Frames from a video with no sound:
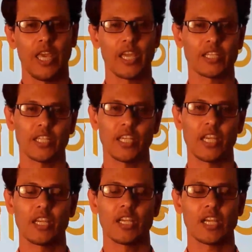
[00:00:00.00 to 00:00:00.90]
একটি
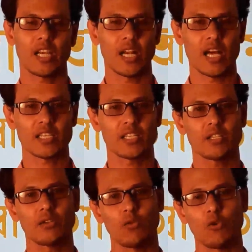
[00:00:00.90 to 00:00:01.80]
ক্লাস
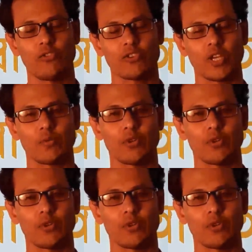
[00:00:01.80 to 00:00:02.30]
উপস্থাপন